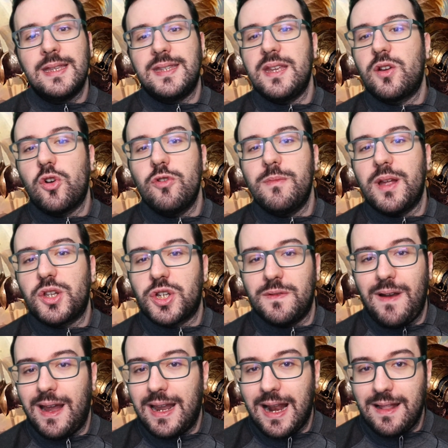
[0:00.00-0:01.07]
Siccome c'è
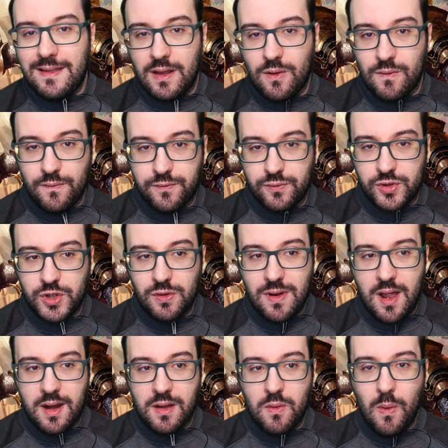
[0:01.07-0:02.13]
una grande
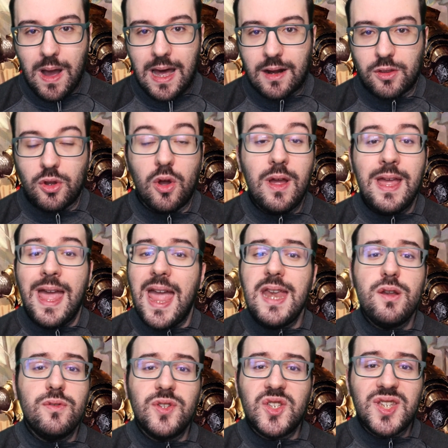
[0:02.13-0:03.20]
confusione al riguardo e
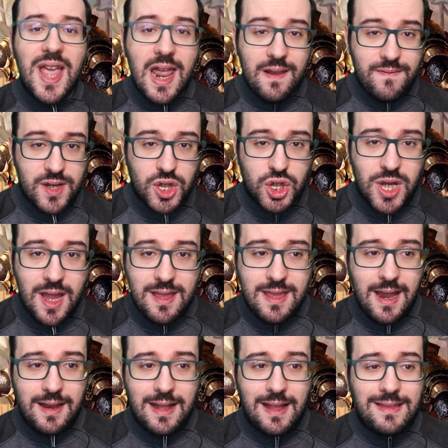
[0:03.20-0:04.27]
non serve
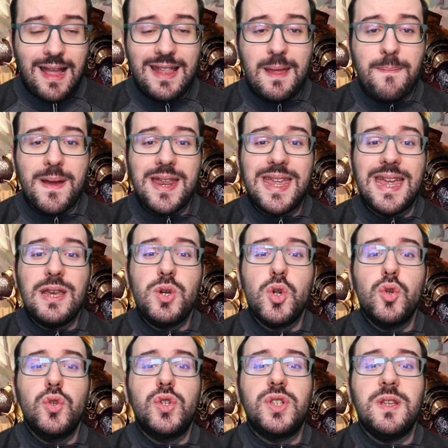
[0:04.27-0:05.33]
scendere nei dettagli perché
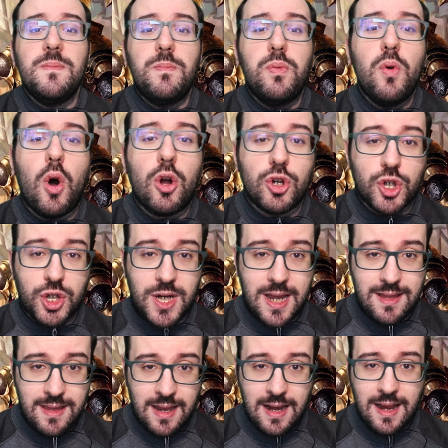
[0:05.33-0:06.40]
non si può
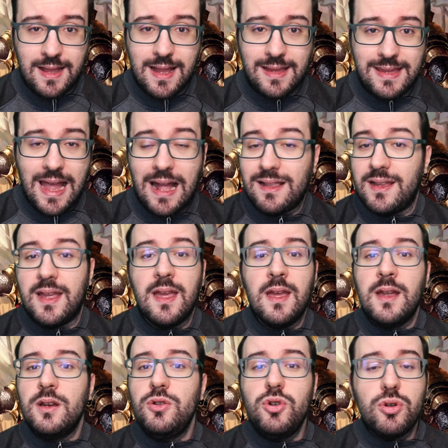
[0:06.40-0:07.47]
scendere nei dettagli,
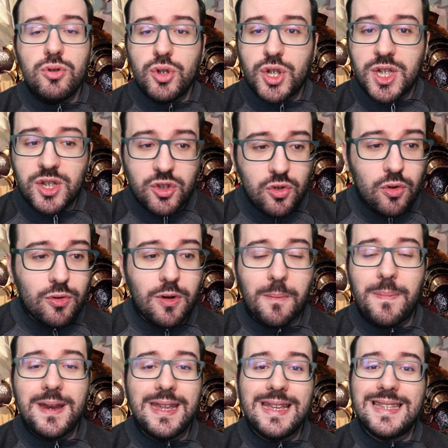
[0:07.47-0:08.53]
non ci sono
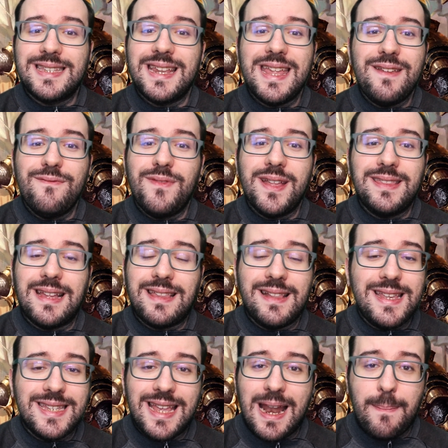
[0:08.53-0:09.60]
perché se l'è inventata
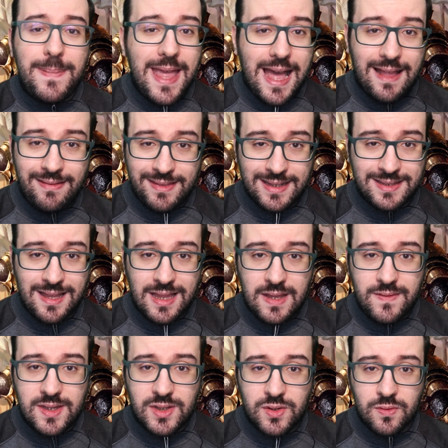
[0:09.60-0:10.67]
di sana pianta sta
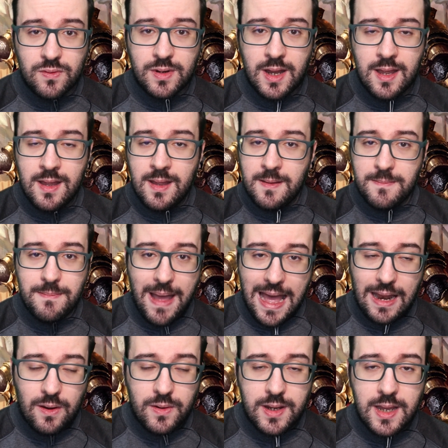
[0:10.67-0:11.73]
divisione,
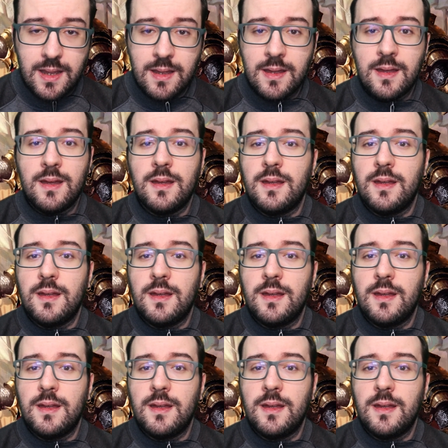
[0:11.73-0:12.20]
Mallory